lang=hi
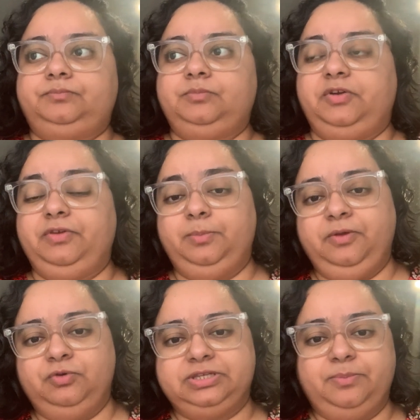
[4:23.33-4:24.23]
बट फिर भी
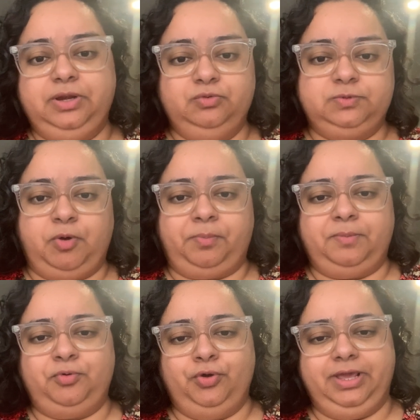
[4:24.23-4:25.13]
वो सब न्यूज़
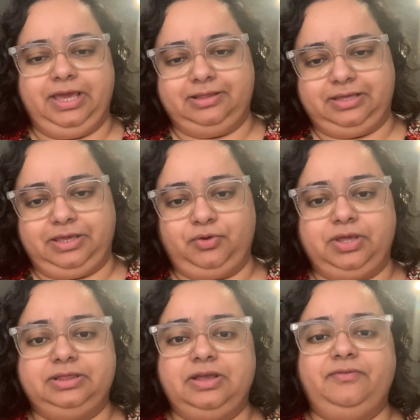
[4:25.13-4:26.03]
पॉपअप हो ही गए थे
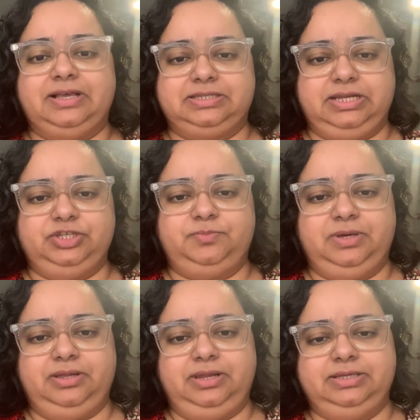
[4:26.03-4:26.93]
क्योंकि इतना वास्ट स्टेज
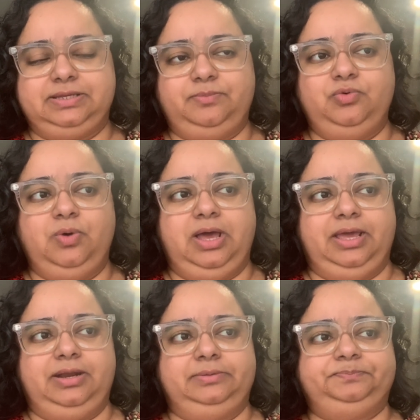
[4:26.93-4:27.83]
में ये सब हुआ
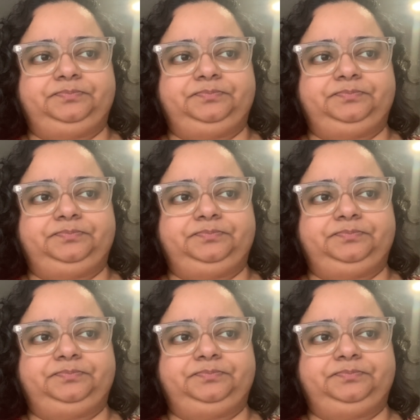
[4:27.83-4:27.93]
है ना